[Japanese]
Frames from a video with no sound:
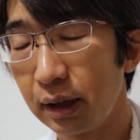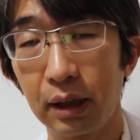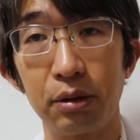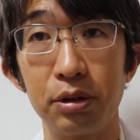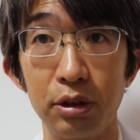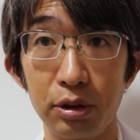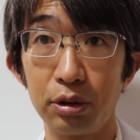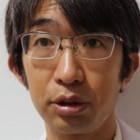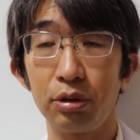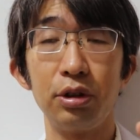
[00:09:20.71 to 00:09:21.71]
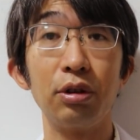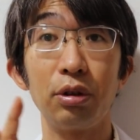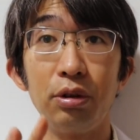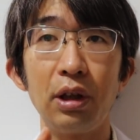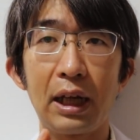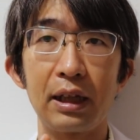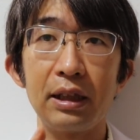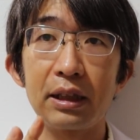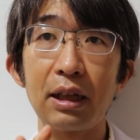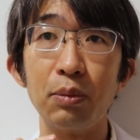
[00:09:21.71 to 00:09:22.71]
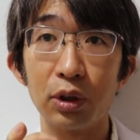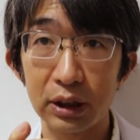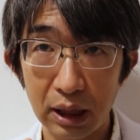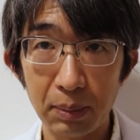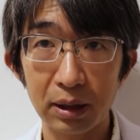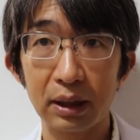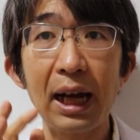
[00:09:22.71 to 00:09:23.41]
血糖値の上昇を穏やかにしたりもしてます。